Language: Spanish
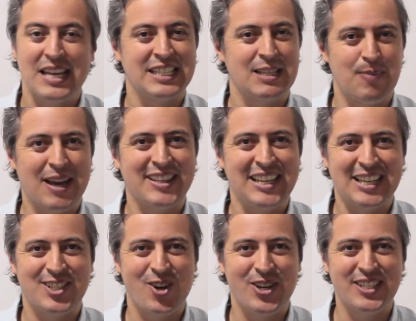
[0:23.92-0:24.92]
Sin más
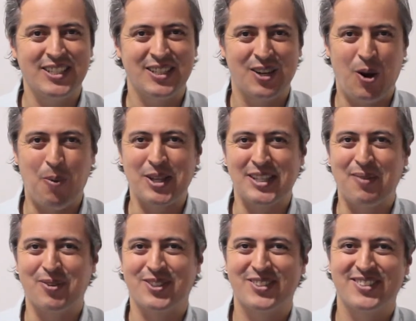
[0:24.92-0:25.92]
dilaciones,
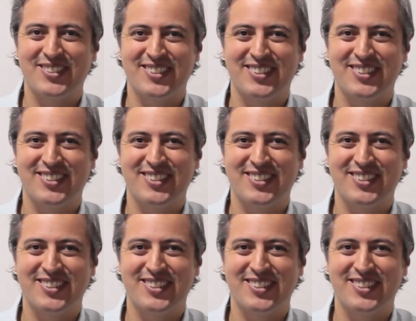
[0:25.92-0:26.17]
comencemos.